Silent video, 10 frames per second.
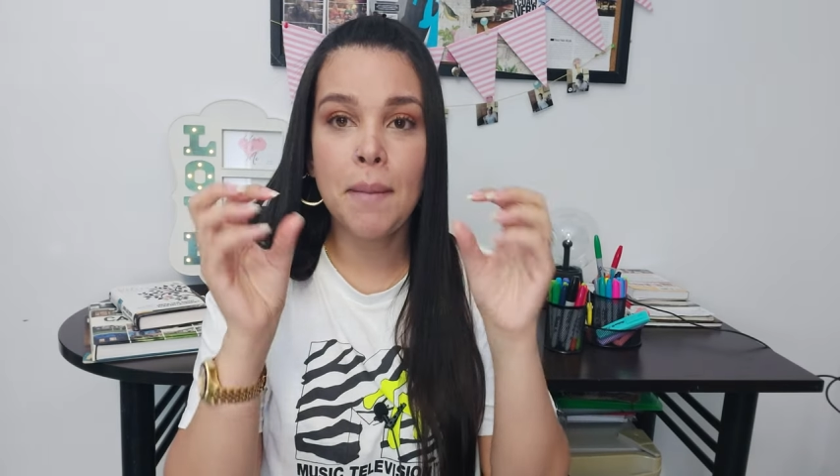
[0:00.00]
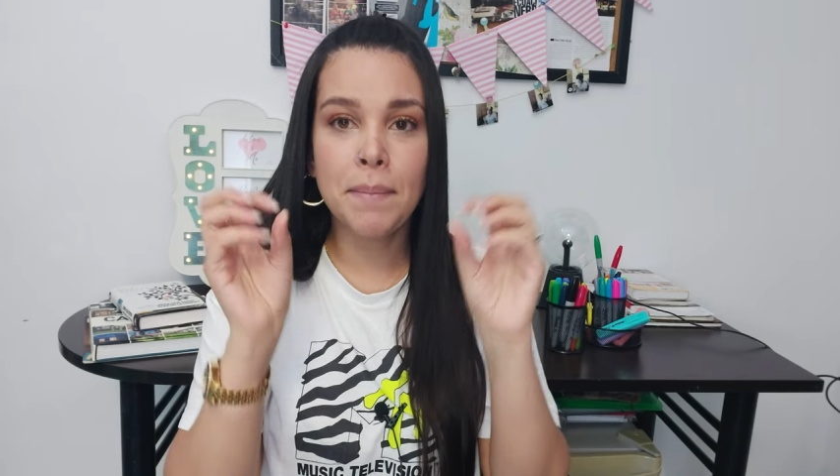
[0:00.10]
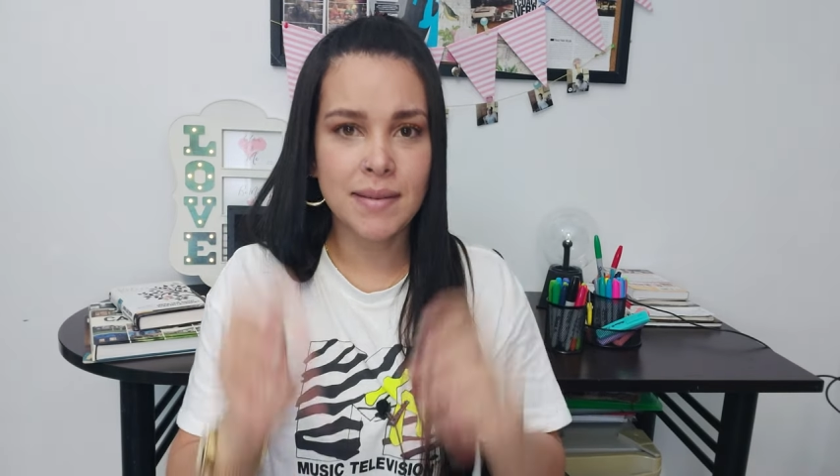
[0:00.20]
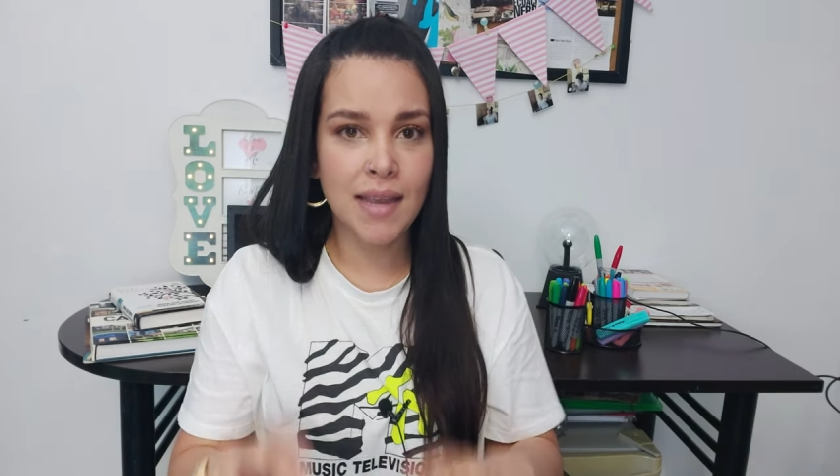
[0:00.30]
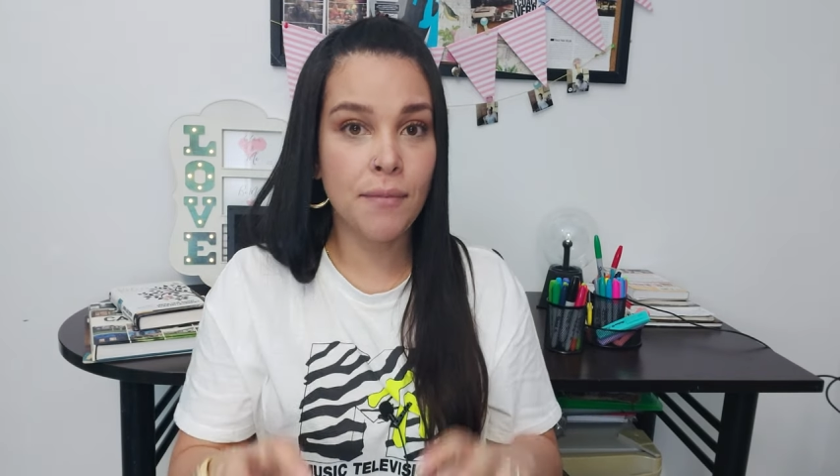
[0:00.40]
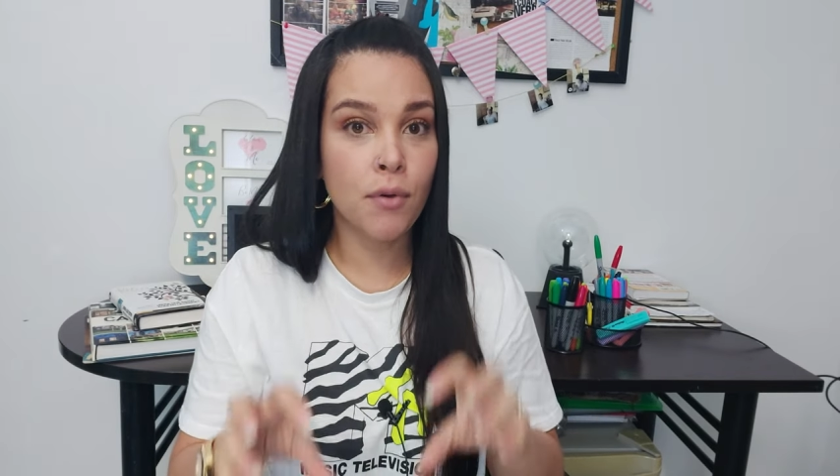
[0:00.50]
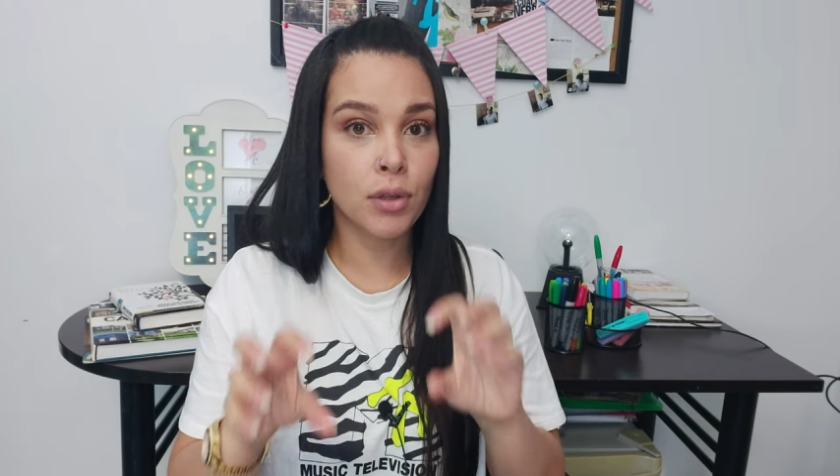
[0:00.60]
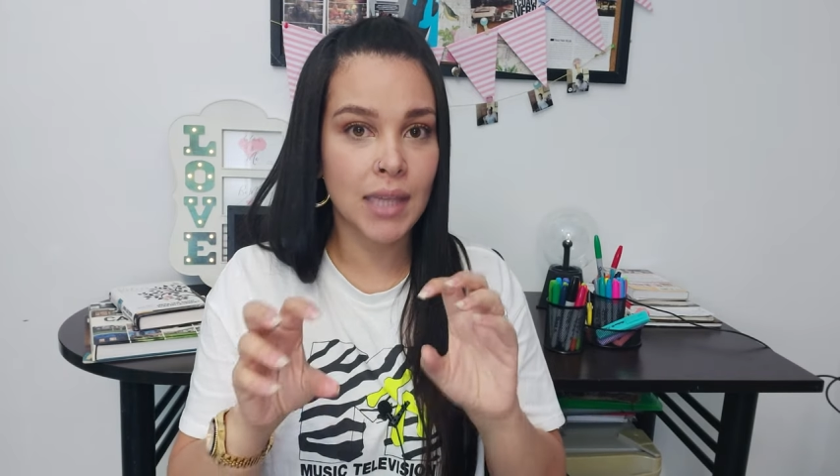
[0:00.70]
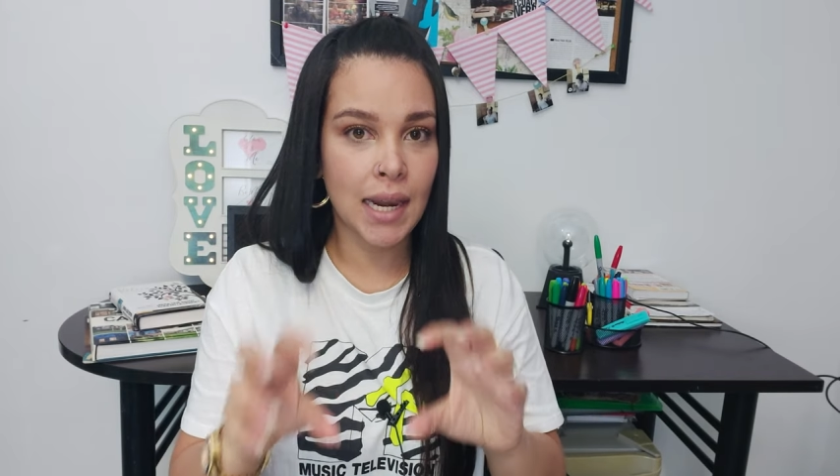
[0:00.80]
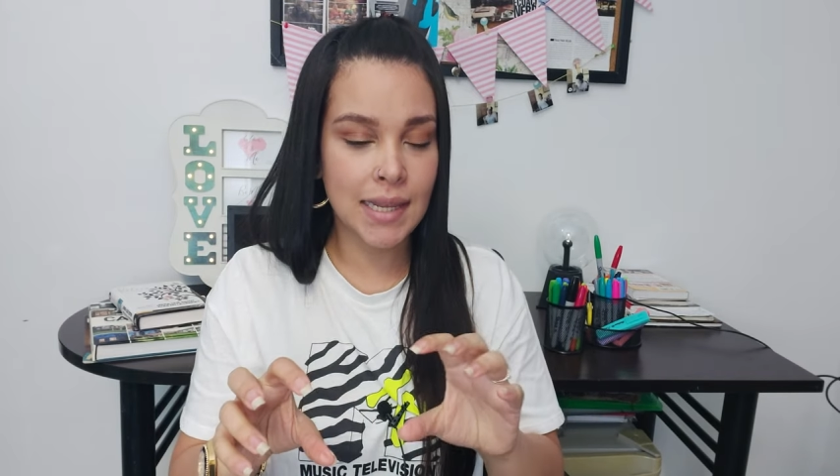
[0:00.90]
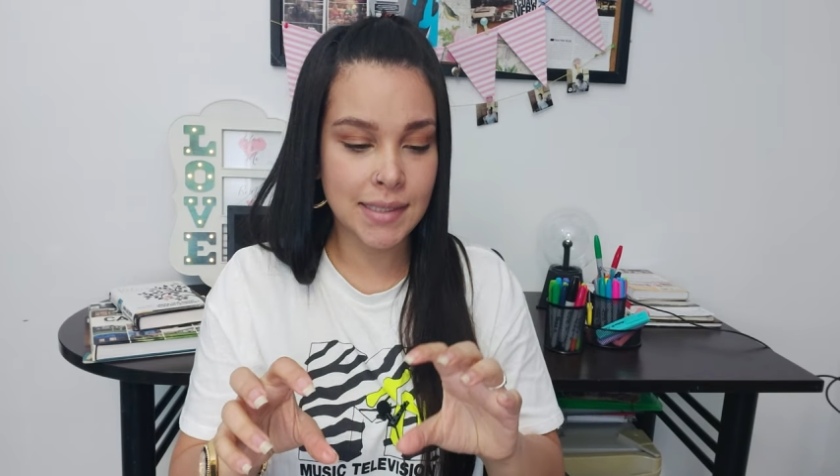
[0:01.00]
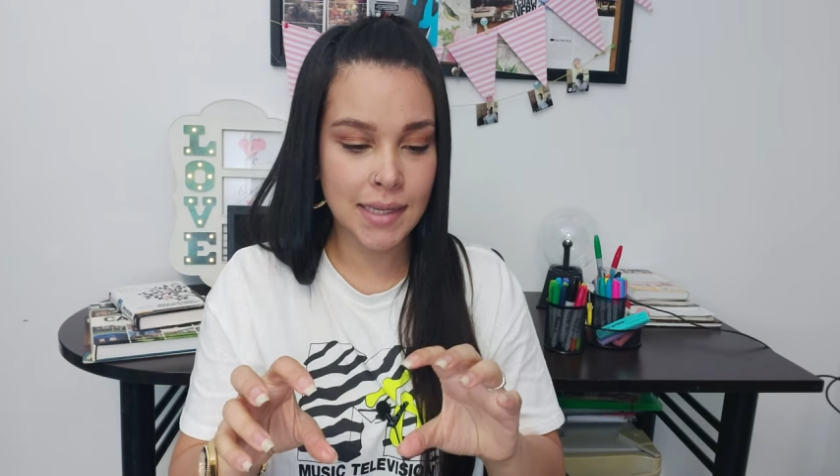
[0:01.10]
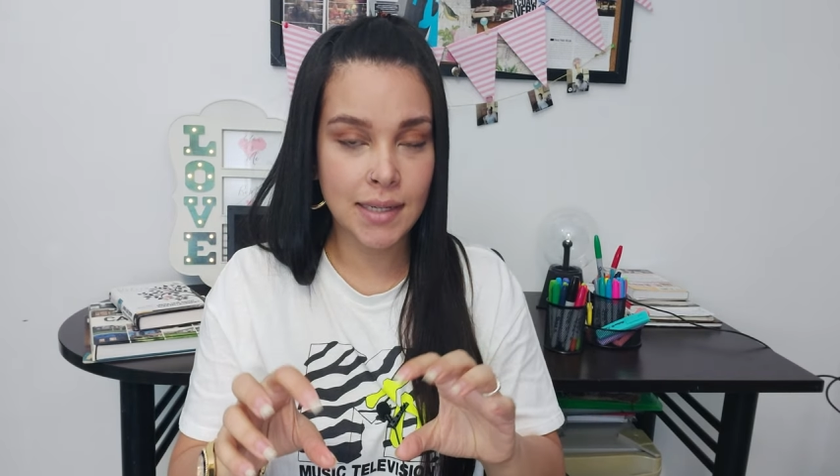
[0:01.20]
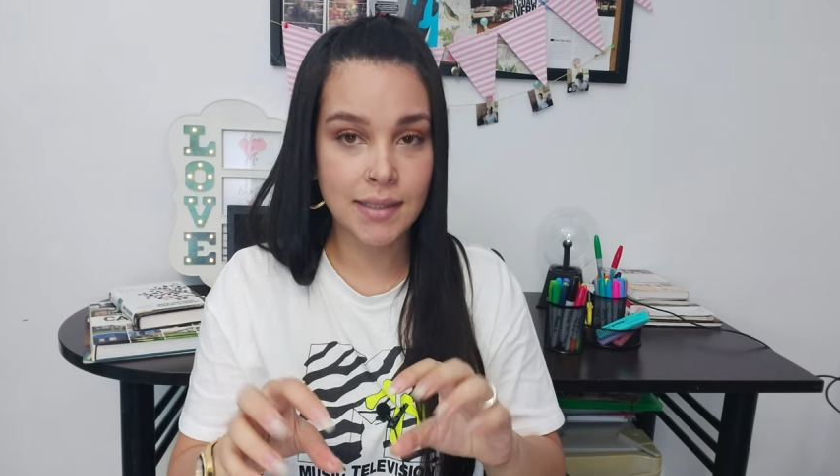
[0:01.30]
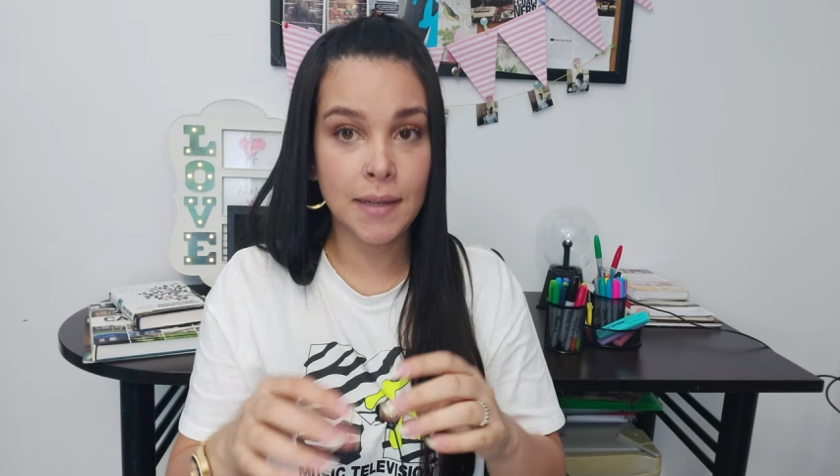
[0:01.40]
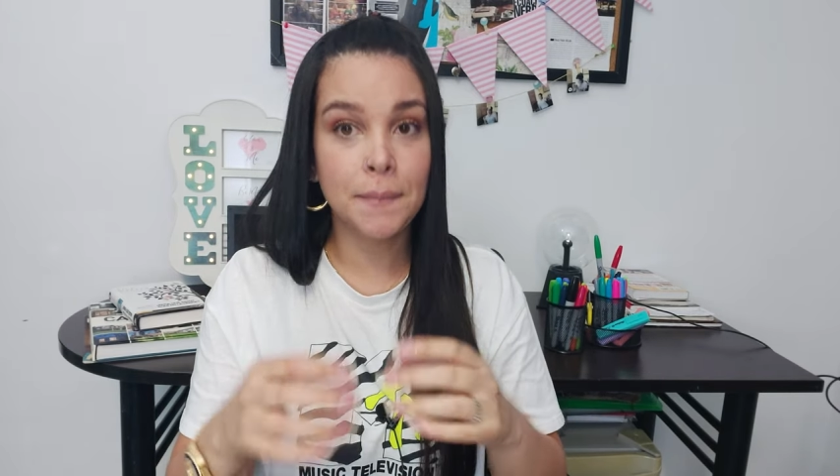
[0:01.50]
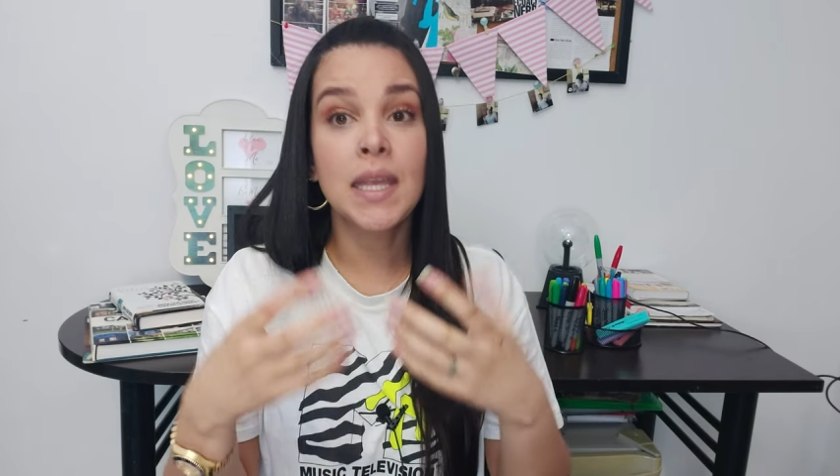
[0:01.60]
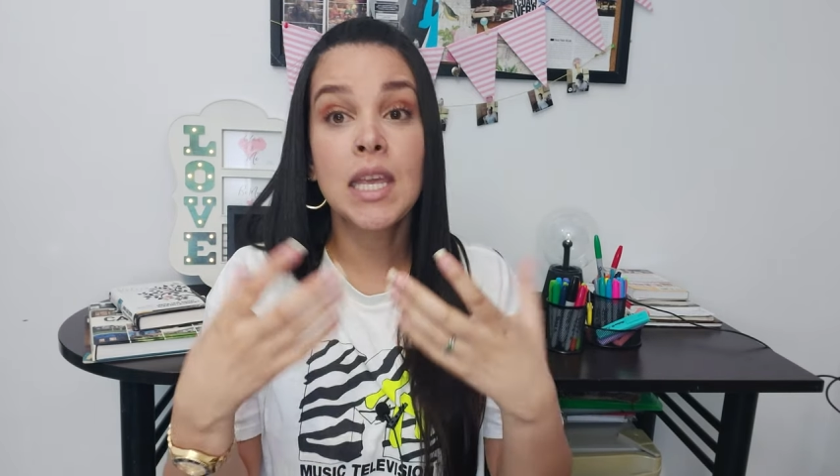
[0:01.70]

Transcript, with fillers: empieza a fortalecerse.